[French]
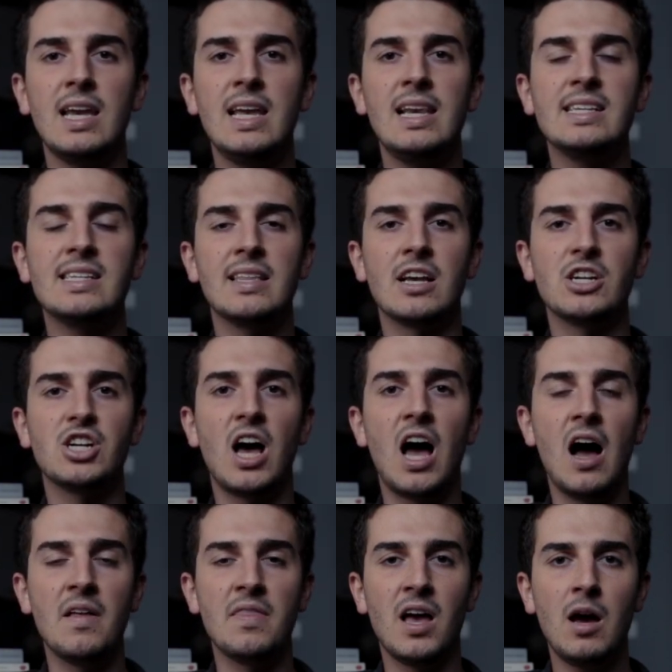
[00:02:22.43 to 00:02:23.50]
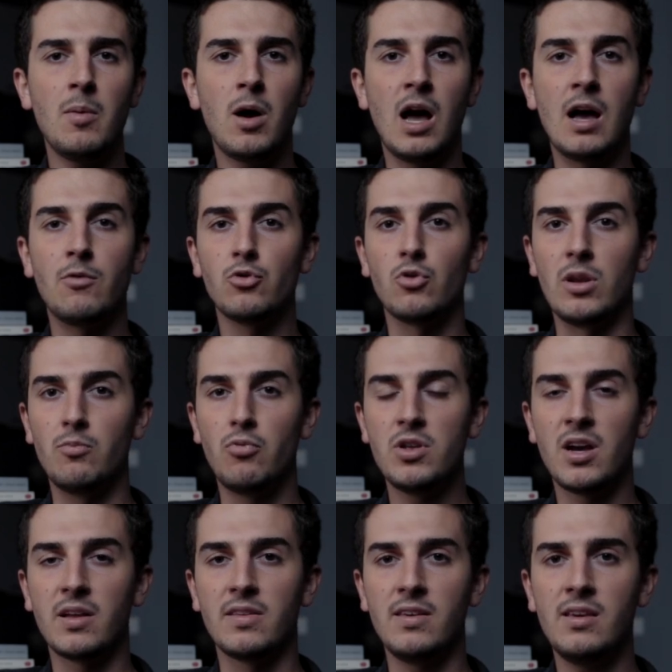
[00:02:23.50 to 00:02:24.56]
il les attache à un arbre avant de les
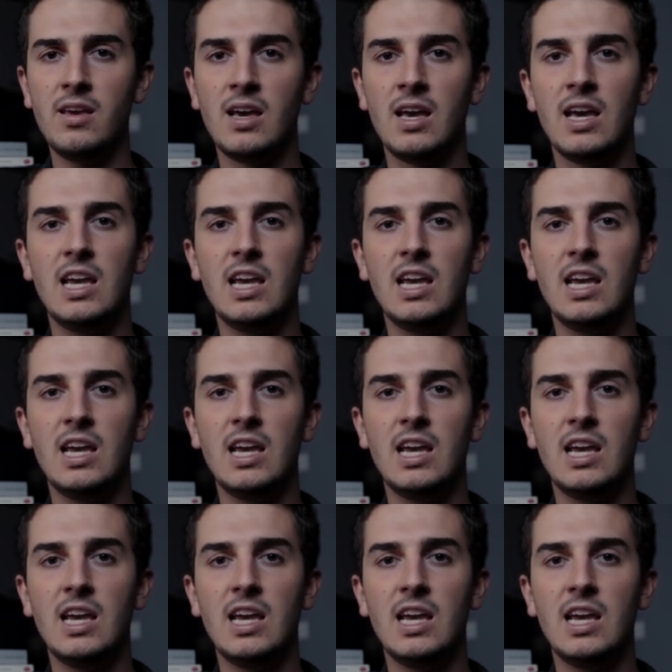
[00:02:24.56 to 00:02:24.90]
poignarder,